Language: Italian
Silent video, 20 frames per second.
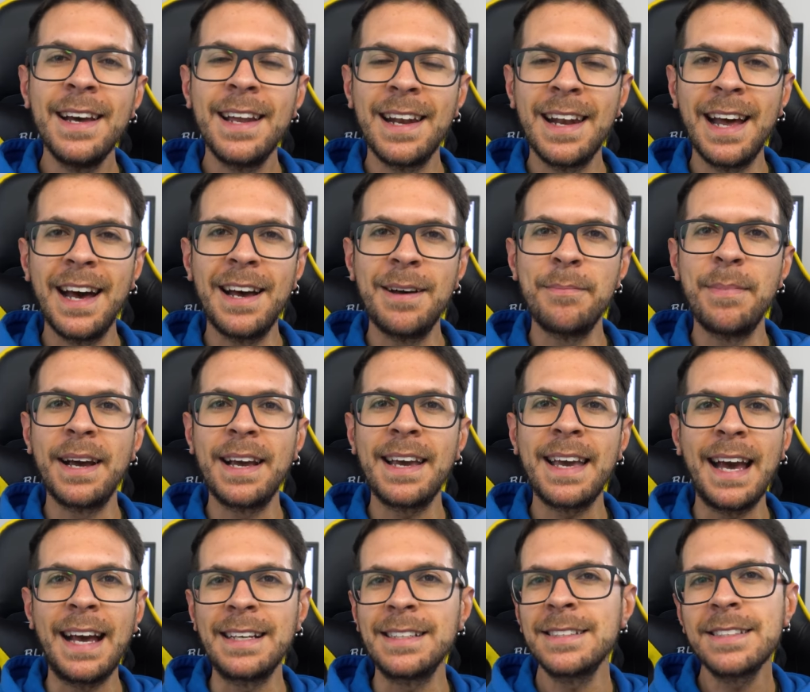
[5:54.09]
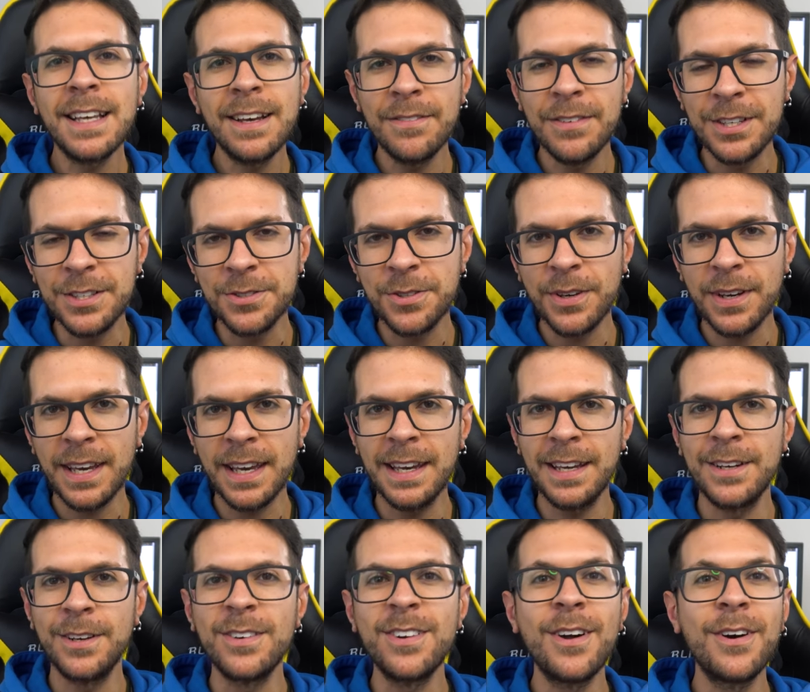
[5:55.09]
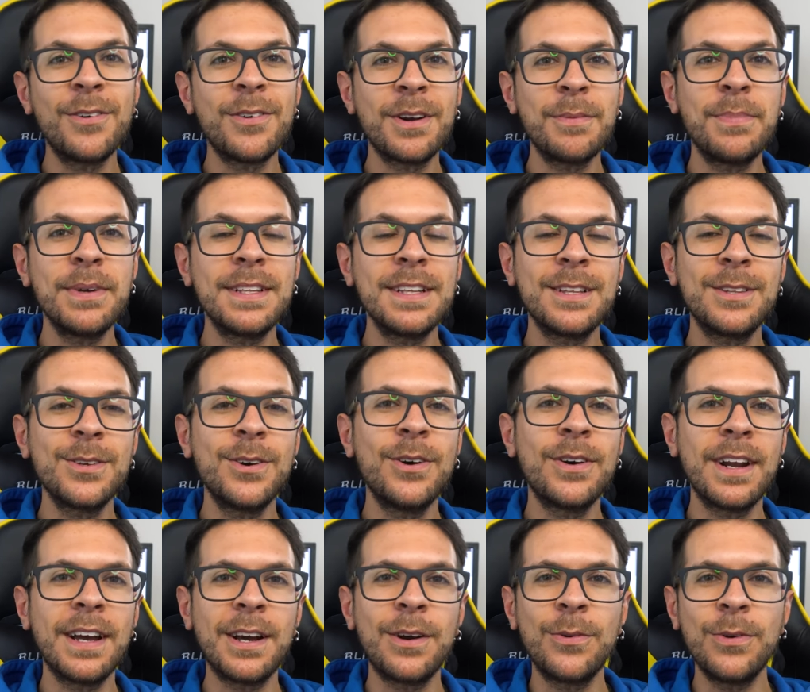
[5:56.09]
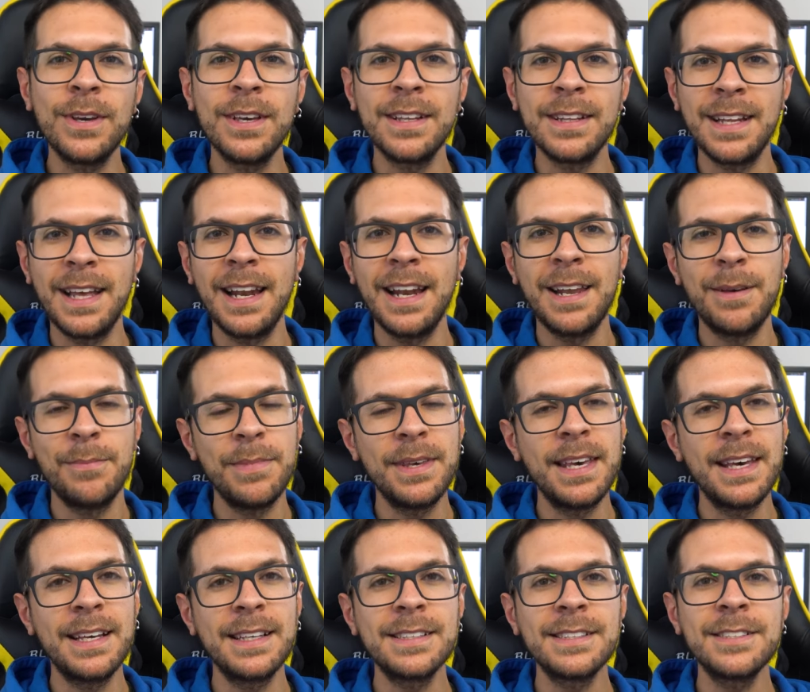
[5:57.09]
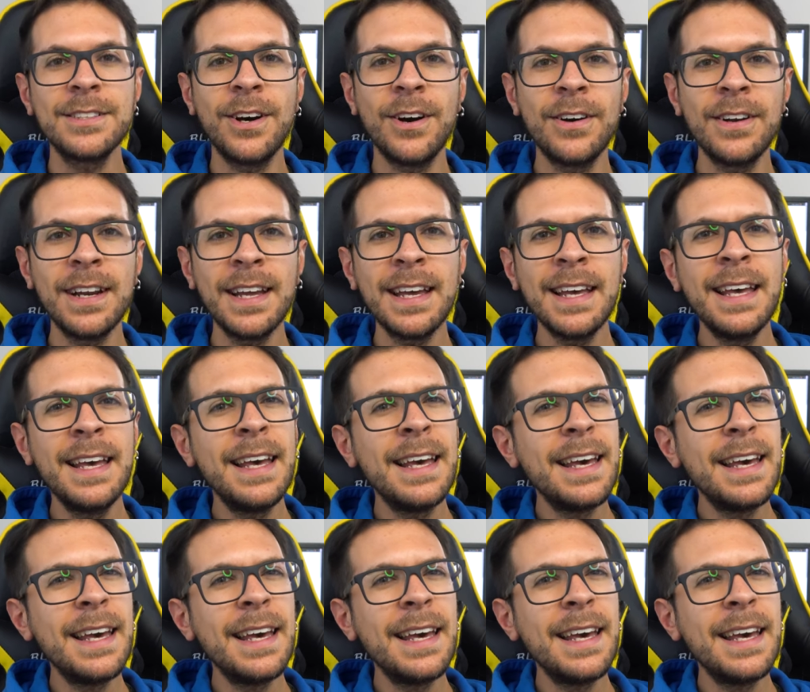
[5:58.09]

la mancanza visto che non ho un ripetitore qui nelle mie zone